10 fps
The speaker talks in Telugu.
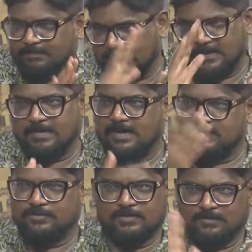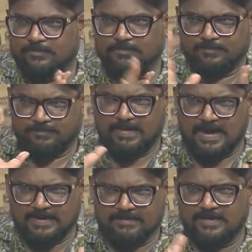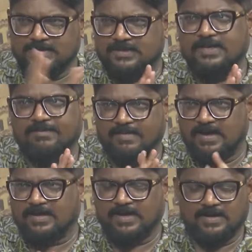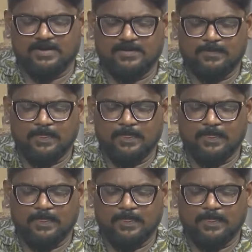మళ్ళీ మళ్ళీ చూద్దాం బాగా గమనించండి ఈ వ్యాఖ్యల్ని